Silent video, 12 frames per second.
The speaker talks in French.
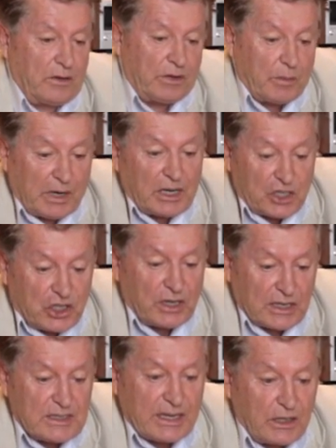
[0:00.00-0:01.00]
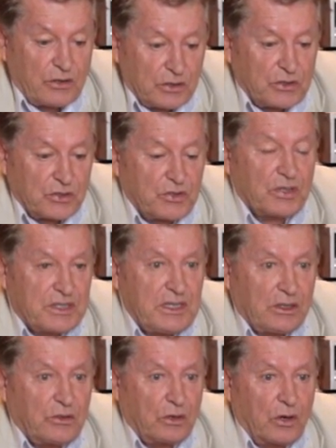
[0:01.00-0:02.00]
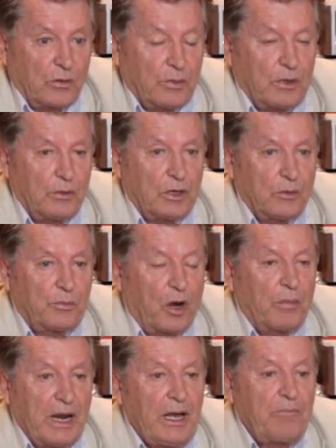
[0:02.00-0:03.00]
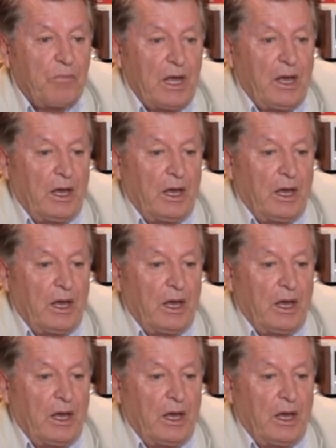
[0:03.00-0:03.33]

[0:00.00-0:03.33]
évidemment, les gens essayent de se sortir de leurs euh, problèmes